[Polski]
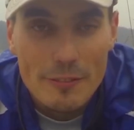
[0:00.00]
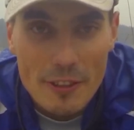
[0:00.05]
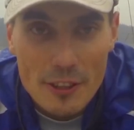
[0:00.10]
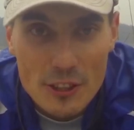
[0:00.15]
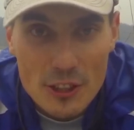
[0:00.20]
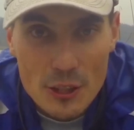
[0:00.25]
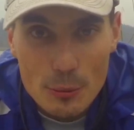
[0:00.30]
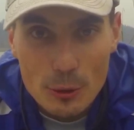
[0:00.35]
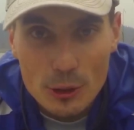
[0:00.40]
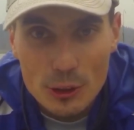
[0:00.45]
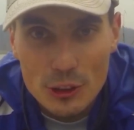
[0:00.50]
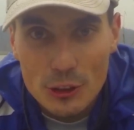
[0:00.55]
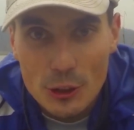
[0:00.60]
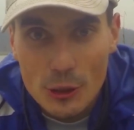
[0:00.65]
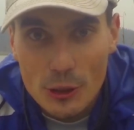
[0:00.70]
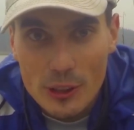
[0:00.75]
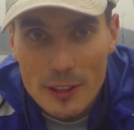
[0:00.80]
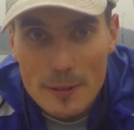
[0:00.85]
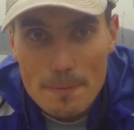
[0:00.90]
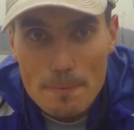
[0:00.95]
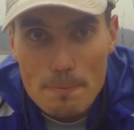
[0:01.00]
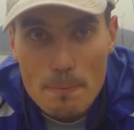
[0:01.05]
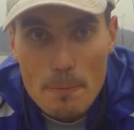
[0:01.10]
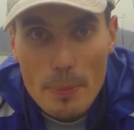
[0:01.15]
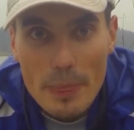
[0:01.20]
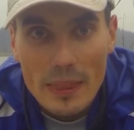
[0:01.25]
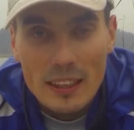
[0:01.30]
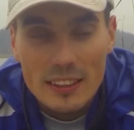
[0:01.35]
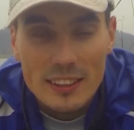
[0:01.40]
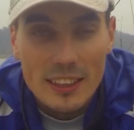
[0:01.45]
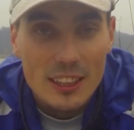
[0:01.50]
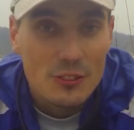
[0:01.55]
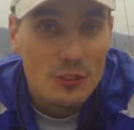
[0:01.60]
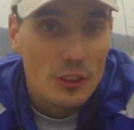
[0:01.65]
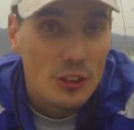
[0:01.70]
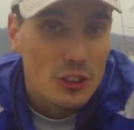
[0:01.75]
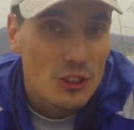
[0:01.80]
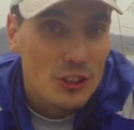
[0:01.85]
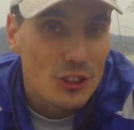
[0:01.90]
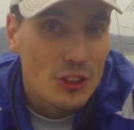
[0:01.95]
na Wasze monitory. Tak
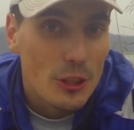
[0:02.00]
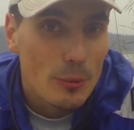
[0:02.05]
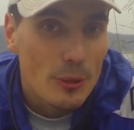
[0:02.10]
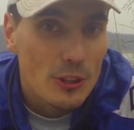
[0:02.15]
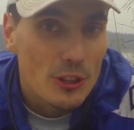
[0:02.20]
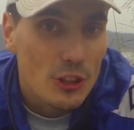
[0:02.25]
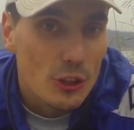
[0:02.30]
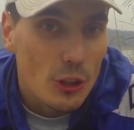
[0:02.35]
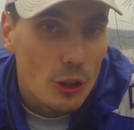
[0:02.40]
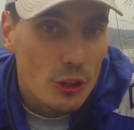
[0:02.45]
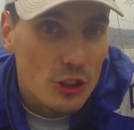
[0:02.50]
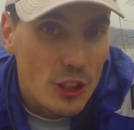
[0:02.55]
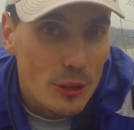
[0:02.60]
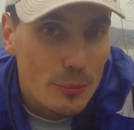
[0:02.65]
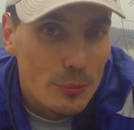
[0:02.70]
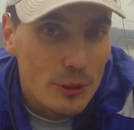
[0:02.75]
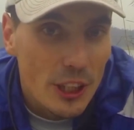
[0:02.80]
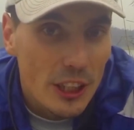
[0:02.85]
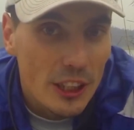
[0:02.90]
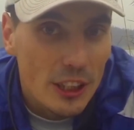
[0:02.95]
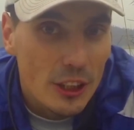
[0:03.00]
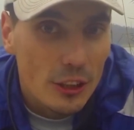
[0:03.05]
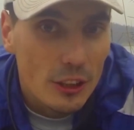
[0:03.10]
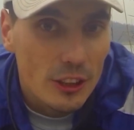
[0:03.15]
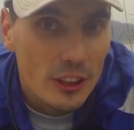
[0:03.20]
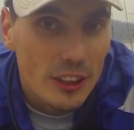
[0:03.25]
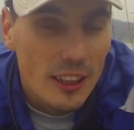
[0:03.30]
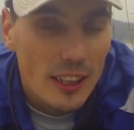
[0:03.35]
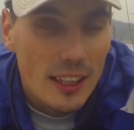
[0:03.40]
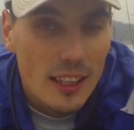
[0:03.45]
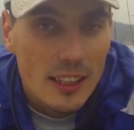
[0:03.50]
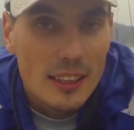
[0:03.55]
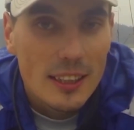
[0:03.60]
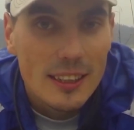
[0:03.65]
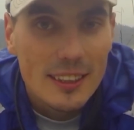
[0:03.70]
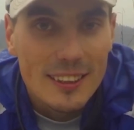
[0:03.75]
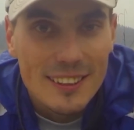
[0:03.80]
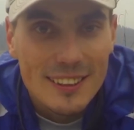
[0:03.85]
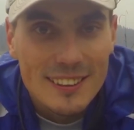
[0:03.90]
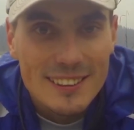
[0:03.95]
więc dzisiaj będzie troszkę mniej holi,
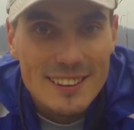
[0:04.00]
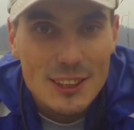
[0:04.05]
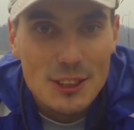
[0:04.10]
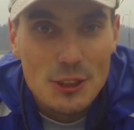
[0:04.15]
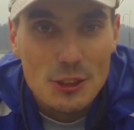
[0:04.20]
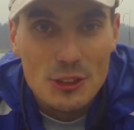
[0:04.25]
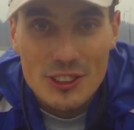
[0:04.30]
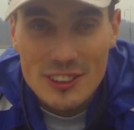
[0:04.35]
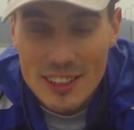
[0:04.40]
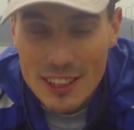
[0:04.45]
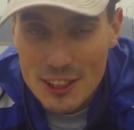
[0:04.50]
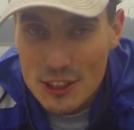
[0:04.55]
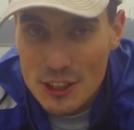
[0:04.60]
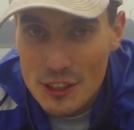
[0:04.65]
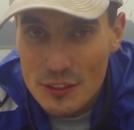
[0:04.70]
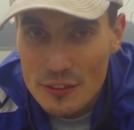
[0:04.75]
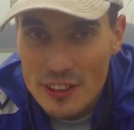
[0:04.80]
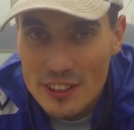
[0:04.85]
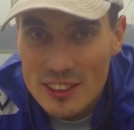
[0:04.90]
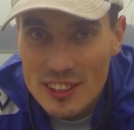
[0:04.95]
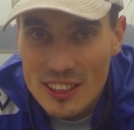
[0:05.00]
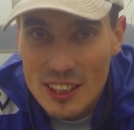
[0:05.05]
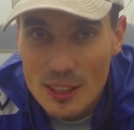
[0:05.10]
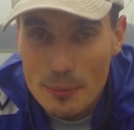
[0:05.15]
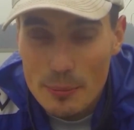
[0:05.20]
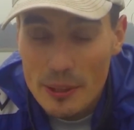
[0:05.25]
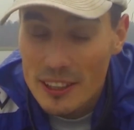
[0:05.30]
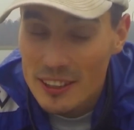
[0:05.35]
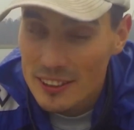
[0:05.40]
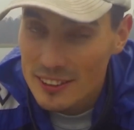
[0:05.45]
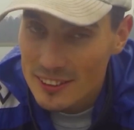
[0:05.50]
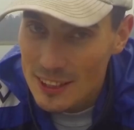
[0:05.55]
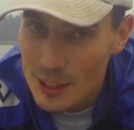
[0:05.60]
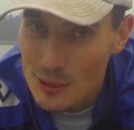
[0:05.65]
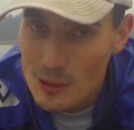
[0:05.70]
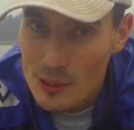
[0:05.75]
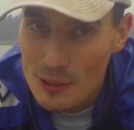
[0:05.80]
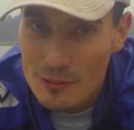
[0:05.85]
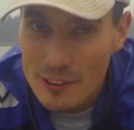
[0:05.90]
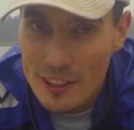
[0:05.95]
E, za to znacznie więcej rybek,
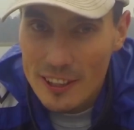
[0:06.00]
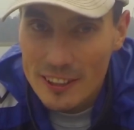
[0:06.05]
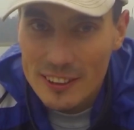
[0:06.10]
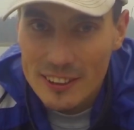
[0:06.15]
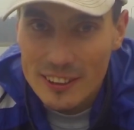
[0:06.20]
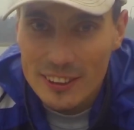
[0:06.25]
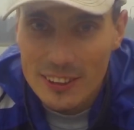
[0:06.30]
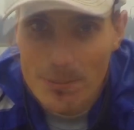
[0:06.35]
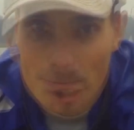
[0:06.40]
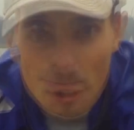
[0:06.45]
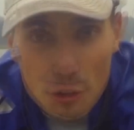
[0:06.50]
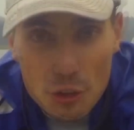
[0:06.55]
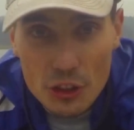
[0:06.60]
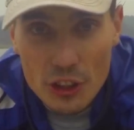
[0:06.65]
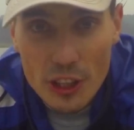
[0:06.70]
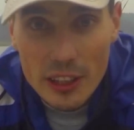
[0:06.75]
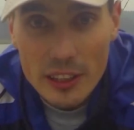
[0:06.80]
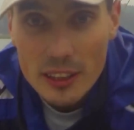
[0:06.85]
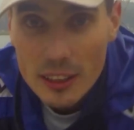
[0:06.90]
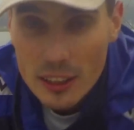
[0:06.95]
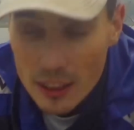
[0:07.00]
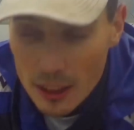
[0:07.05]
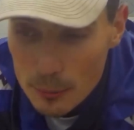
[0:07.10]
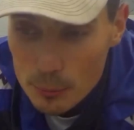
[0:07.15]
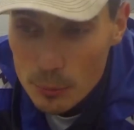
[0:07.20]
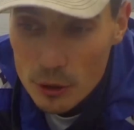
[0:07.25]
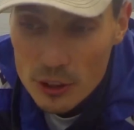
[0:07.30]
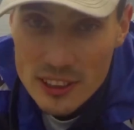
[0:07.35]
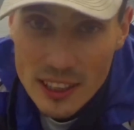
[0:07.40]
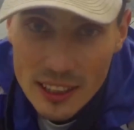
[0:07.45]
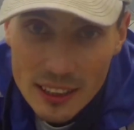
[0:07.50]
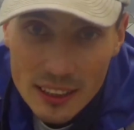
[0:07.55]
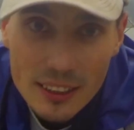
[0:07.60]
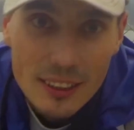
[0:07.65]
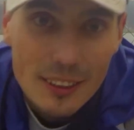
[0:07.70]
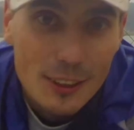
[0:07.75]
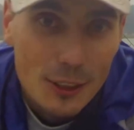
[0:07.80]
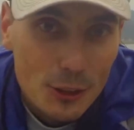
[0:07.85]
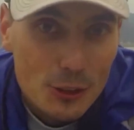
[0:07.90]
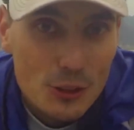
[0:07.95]
całkiem fajnych. Dzisiaj poza
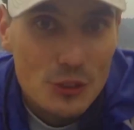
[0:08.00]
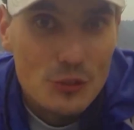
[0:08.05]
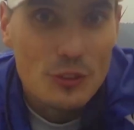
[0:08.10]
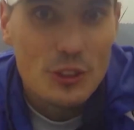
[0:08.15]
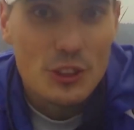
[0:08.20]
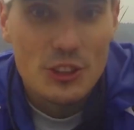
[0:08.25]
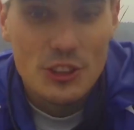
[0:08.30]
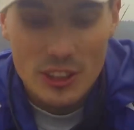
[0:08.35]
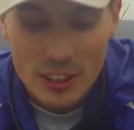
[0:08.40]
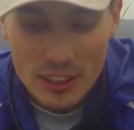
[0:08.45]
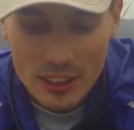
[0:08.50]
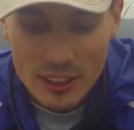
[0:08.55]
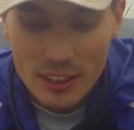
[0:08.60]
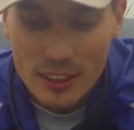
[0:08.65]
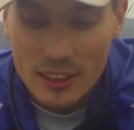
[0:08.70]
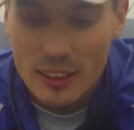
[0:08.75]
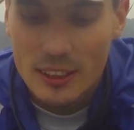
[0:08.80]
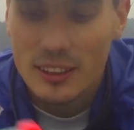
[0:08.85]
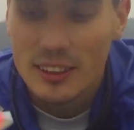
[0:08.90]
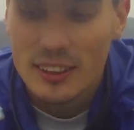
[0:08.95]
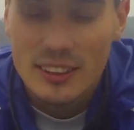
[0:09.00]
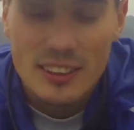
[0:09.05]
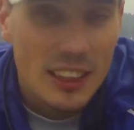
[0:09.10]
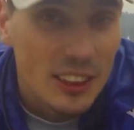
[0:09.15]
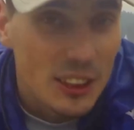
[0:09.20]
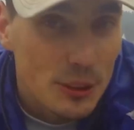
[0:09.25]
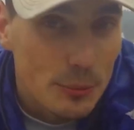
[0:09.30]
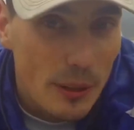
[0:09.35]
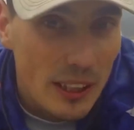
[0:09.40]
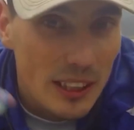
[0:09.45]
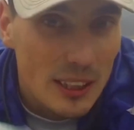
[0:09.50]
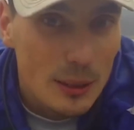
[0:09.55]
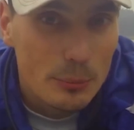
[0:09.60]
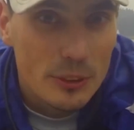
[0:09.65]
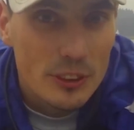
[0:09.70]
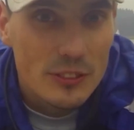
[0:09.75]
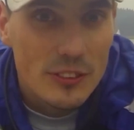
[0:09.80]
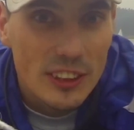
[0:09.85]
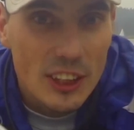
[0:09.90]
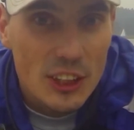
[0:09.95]
oczywiście e,
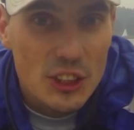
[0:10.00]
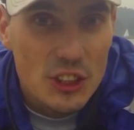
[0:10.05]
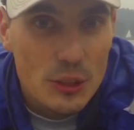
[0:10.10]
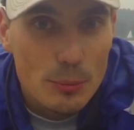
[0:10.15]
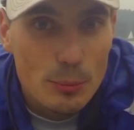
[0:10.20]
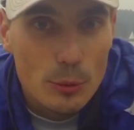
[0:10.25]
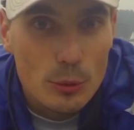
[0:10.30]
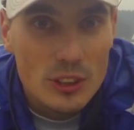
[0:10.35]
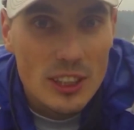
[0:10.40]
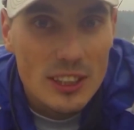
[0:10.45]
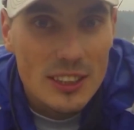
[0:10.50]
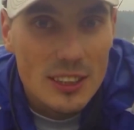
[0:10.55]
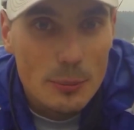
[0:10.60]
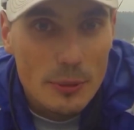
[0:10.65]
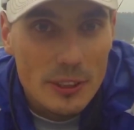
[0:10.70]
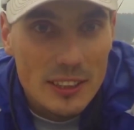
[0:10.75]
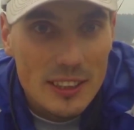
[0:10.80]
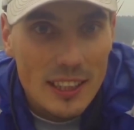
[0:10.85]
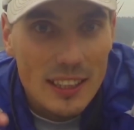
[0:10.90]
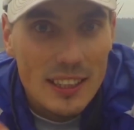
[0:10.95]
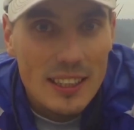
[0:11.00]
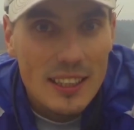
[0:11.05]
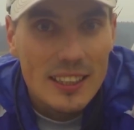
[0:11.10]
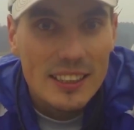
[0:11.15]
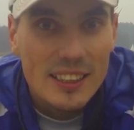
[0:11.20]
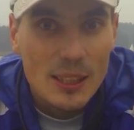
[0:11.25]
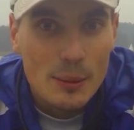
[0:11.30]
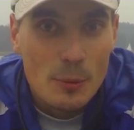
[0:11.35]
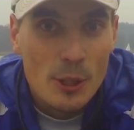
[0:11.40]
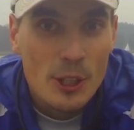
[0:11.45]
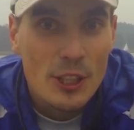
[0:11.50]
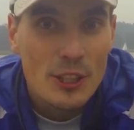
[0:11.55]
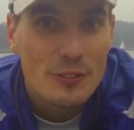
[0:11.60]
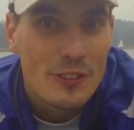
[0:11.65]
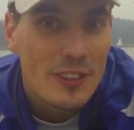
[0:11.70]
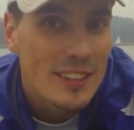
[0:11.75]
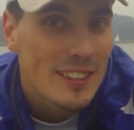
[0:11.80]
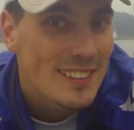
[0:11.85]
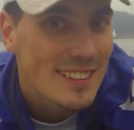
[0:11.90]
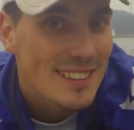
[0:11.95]
kanibalem 12,5 cm na
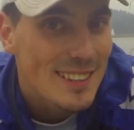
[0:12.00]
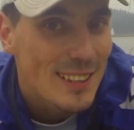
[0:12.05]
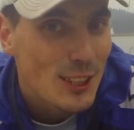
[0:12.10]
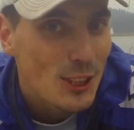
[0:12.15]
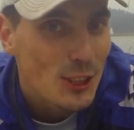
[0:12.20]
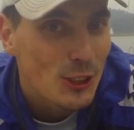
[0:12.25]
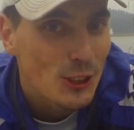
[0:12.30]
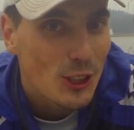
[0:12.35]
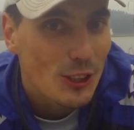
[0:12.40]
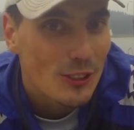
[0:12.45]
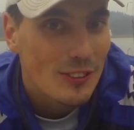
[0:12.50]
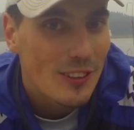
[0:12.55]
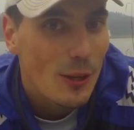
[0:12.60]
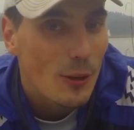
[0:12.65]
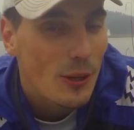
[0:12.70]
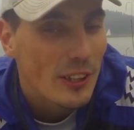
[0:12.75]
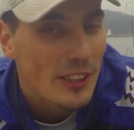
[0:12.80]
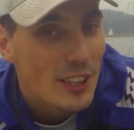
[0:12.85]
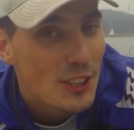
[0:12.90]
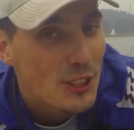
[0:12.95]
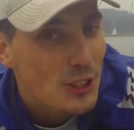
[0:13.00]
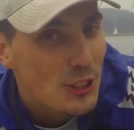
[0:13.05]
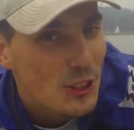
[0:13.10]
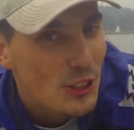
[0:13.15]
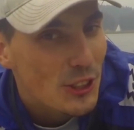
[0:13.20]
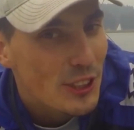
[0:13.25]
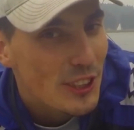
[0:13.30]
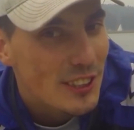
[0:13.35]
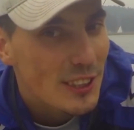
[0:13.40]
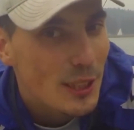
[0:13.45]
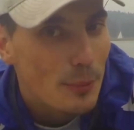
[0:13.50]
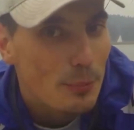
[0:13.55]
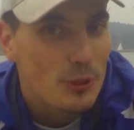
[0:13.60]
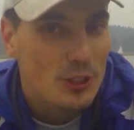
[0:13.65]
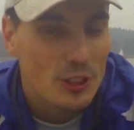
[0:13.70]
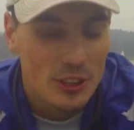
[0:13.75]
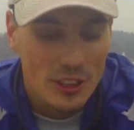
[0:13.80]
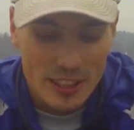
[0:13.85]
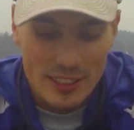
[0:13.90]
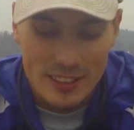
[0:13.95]
mojej wędce lądowała jeszcze jedna
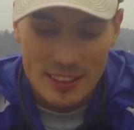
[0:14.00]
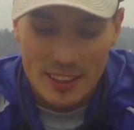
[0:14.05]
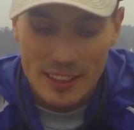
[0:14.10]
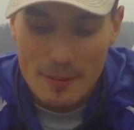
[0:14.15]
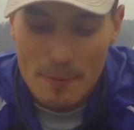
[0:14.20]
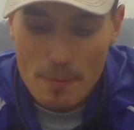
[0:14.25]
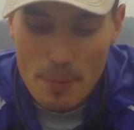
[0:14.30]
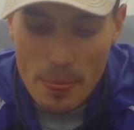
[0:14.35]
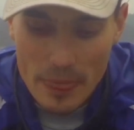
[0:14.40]
przynęta.